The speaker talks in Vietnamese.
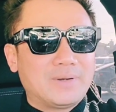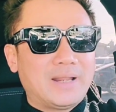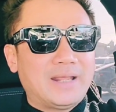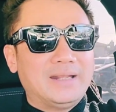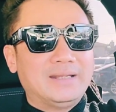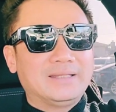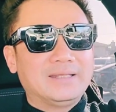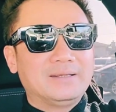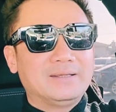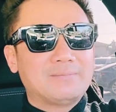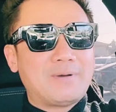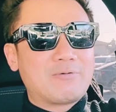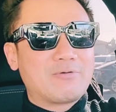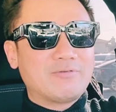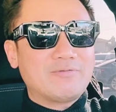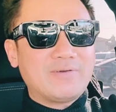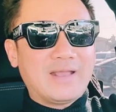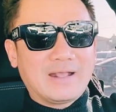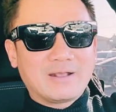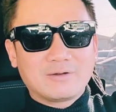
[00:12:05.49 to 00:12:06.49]
nay thì bà
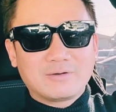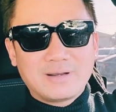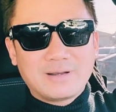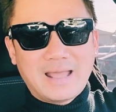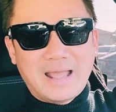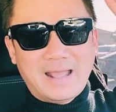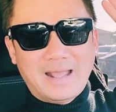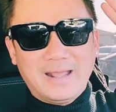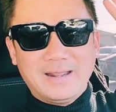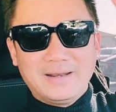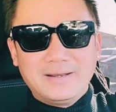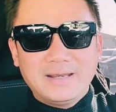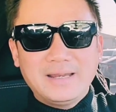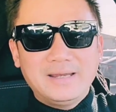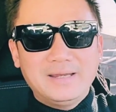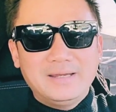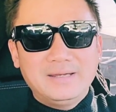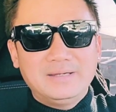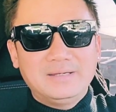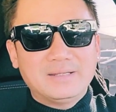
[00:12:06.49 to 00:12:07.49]
Nguyễn Phương Hằng đã
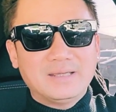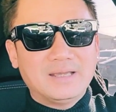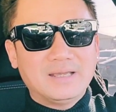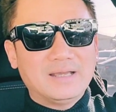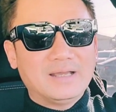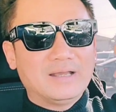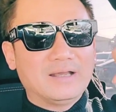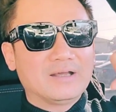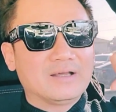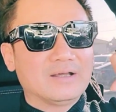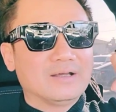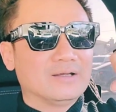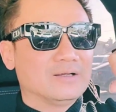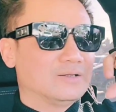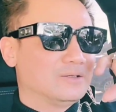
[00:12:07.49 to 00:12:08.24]
đi à,